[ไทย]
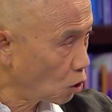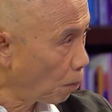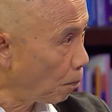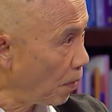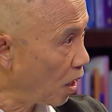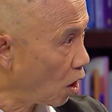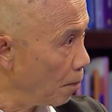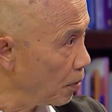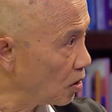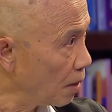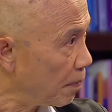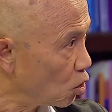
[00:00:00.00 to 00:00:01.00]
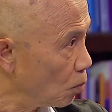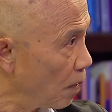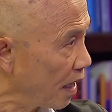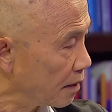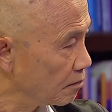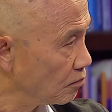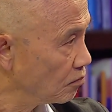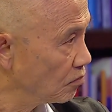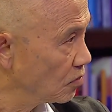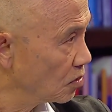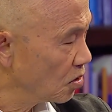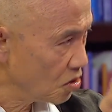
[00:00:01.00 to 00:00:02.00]
ซูเปอร์คอมพิวเตอร์ปัจจุบัน
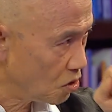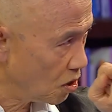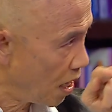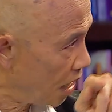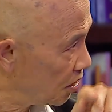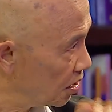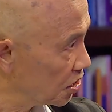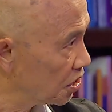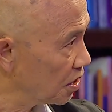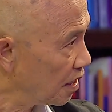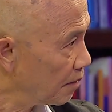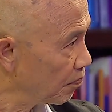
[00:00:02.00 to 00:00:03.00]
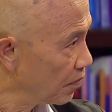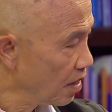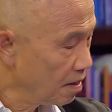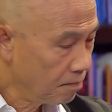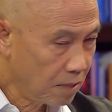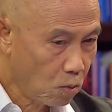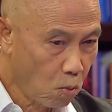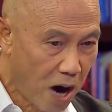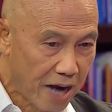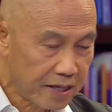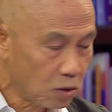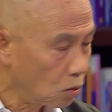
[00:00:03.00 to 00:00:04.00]
อย่างเหลือเชื่อเมื่อ
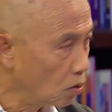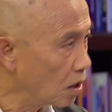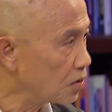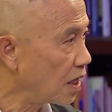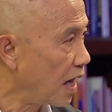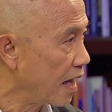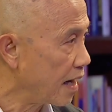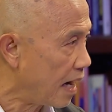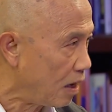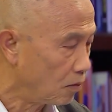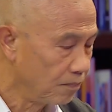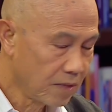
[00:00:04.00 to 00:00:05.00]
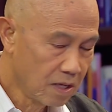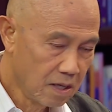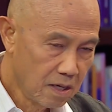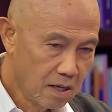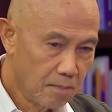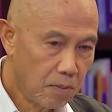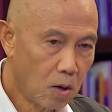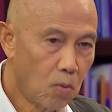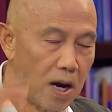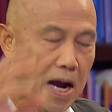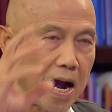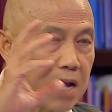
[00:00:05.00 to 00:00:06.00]
วานนี้ Google แถลงข่าวบอก
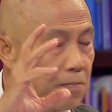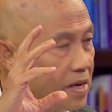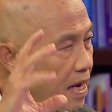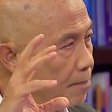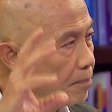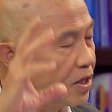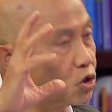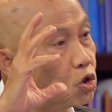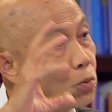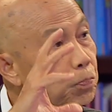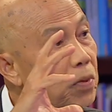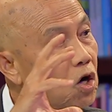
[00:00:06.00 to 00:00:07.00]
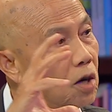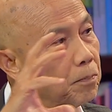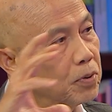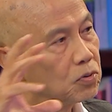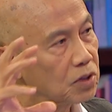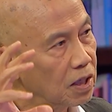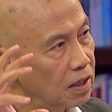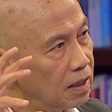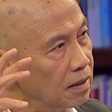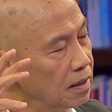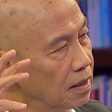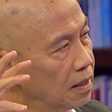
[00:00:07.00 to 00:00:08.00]
ว่า IBM มีซูเปอร์คอมพิวเตอร์
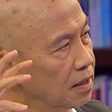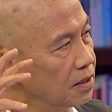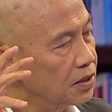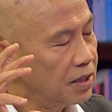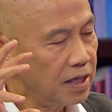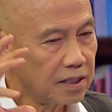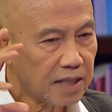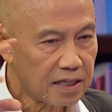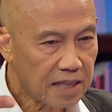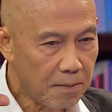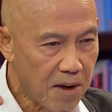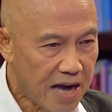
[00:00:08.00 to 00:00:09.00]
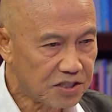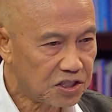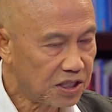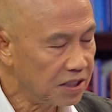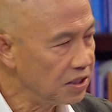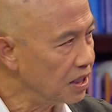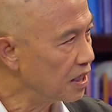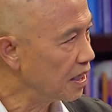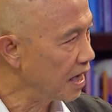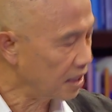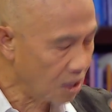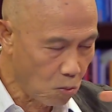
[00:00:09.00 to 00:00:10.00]
ที่ถ้าทำงานชิ้นหนึ่ง
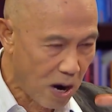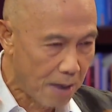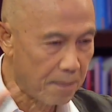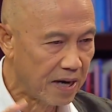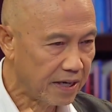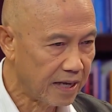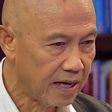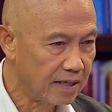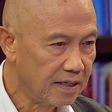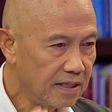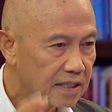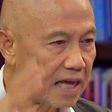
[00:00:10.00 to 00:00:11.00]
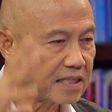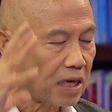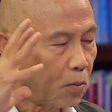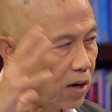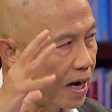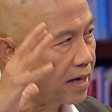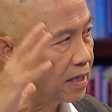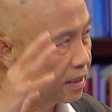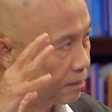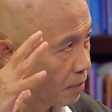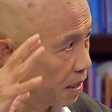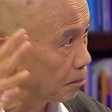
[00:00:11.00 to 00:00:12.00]
เนี่ยที่ให้มันเนี่ยถ้าใช้เวลา
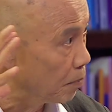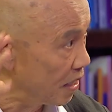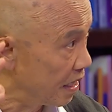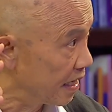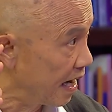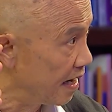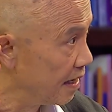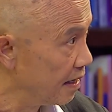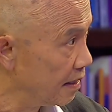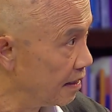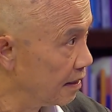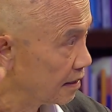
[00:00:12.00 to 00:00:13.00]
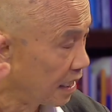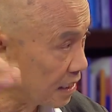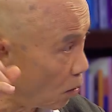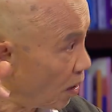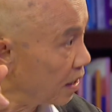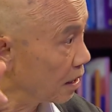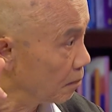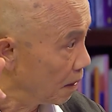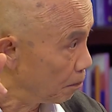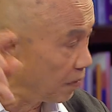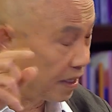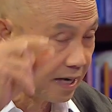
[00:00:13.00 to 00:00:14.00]
10,000 ปีนะถ้าใช้เวลา
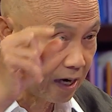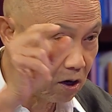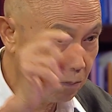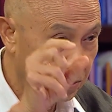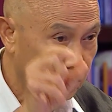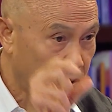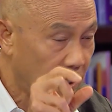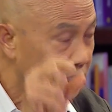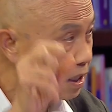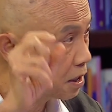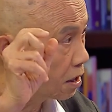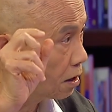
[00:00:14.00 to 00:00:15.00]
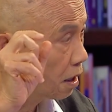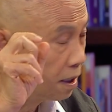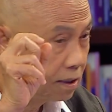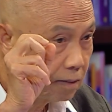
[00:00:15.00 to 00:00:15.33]
10,000 ปีนะคอมพิวเตอร์ที่ชื่อ